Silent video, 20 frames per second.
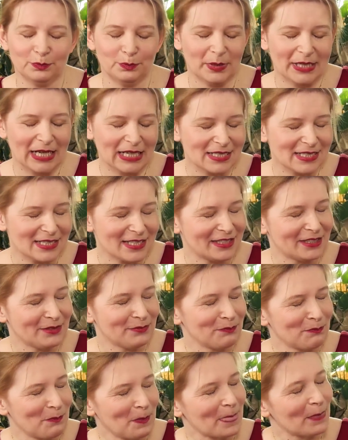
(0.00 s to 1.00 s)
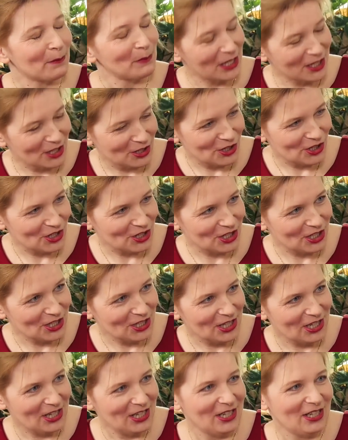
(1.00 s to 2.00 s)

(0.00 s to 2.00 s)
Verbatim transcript: pracy mięśni,